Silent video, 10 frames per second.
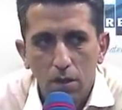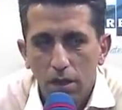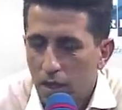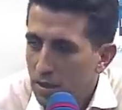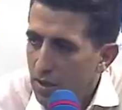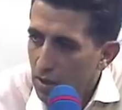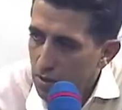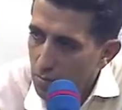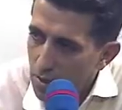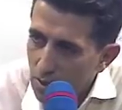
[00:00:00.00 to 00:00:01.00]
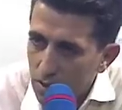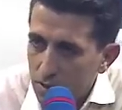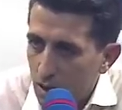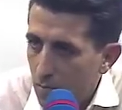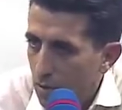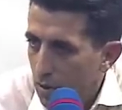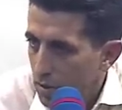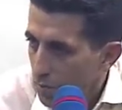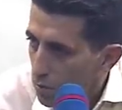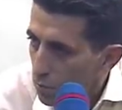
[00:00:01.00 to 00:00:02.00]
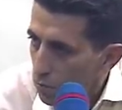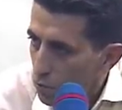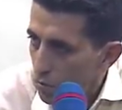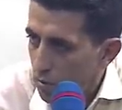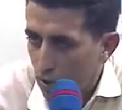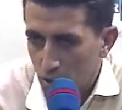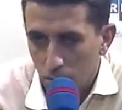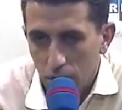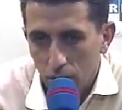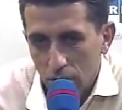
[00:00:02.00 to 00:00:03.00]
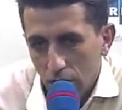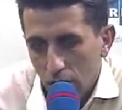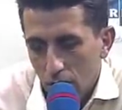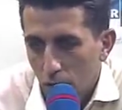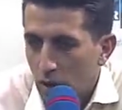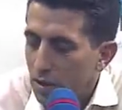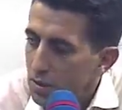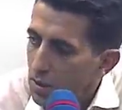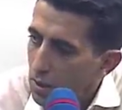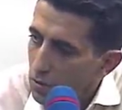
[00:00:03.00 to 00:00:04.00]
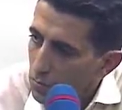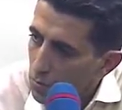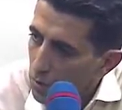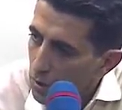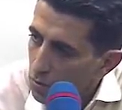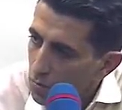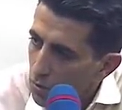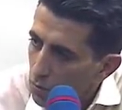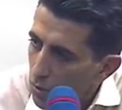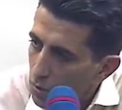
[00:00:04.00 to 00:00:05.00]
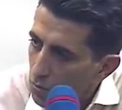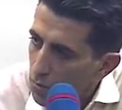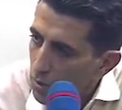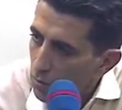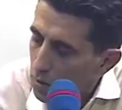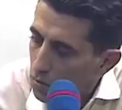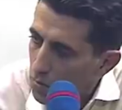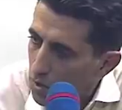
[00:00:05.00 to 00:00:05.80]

لكن تقييمية جلسة عامة إذا ما تكون موجودة تقييمية يعني ونتخيل المنخرطين عندهم عندهم دور وعندهم رأي وعندهم